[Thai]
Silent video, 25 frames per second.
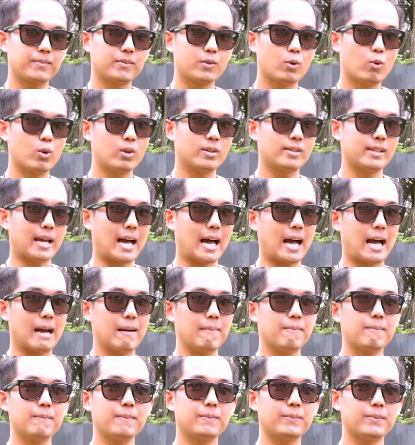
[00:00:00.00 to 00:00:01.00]
คูณ
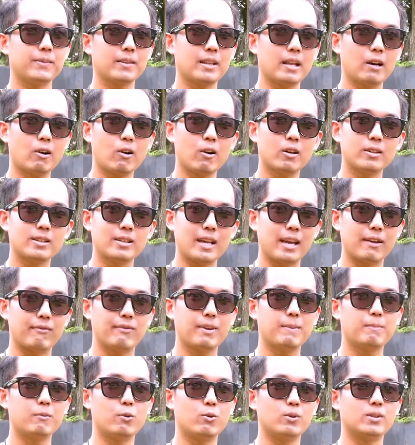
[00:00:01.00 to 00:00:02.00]
3 แล้วก็ใส่ฟ
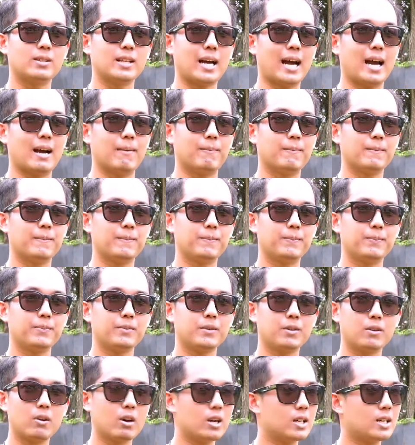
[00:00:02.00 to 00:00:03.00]
ลิปคูณ
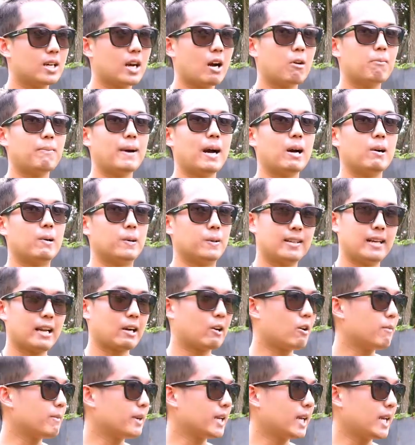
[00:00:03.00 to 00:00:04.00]
3 ก็คือเข้าเป้า แล้ว
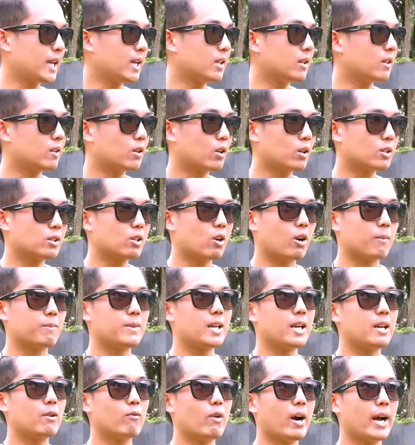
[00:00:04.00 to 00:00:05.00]
ก็เมื่อกี้ทดสอบ
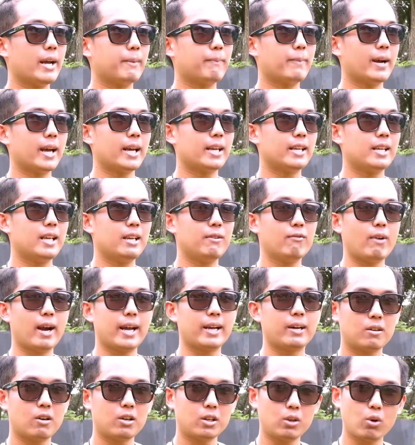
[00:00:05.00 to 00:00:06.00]
ยิงไวไป ยิงไว
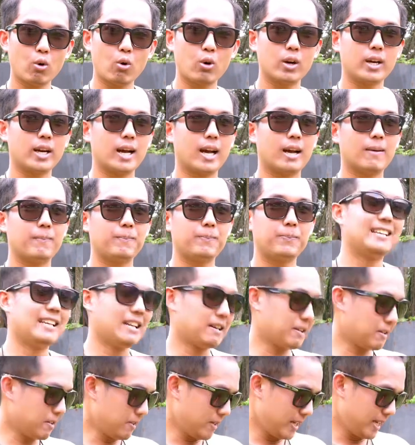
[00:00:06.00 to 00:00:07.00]
ก็โดนนะครับ แล้
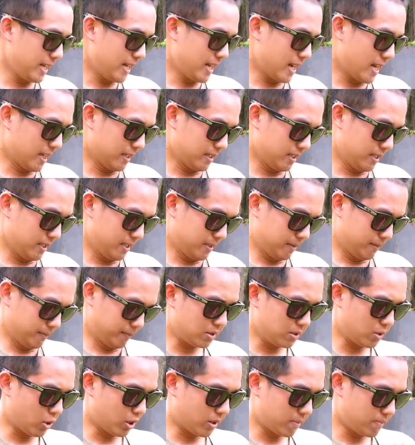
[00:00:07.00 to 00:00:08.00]
วก็อีกอย่างหนึ่ง
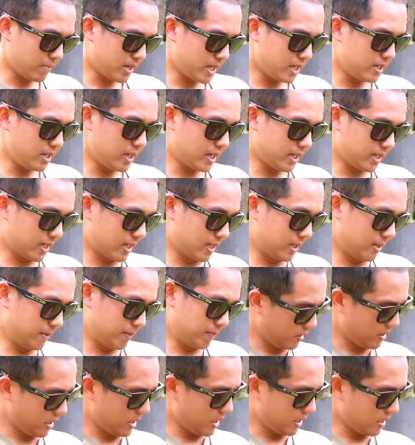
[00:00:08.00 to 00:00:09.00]
ดดไม่เคลื่อนนะ
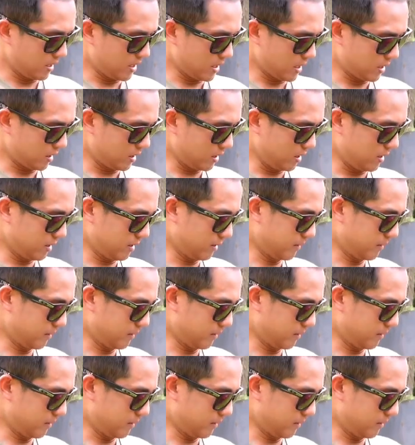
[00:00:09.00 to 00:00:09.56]
อีกเรื่องหนึ่ง